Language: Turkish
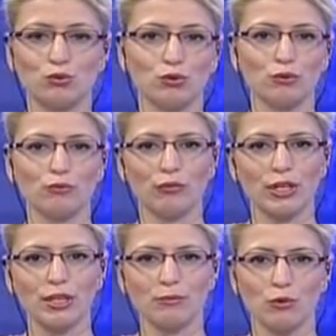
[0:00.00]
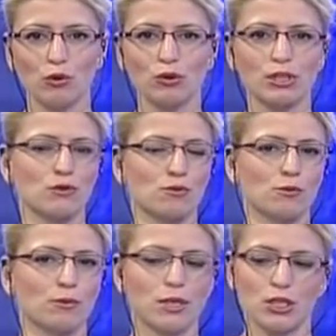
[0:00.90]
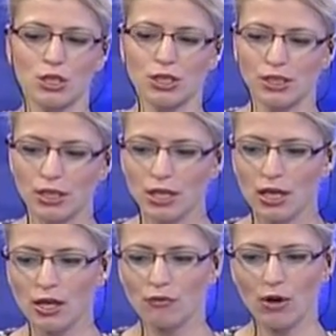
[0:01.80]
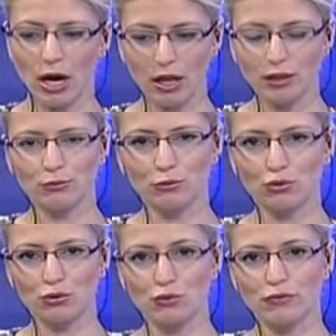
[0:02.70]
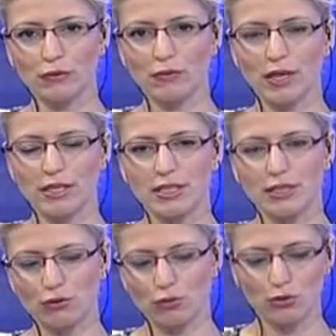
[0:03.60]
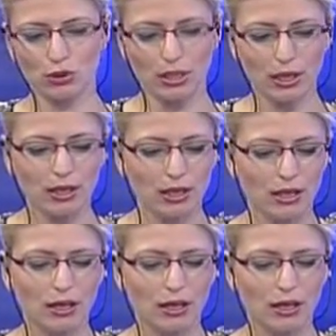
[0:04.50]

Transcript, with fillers: Durum vahim diyorsa Cumhurbaşkanı ve halk mutsuz ve güvensiz diyorsa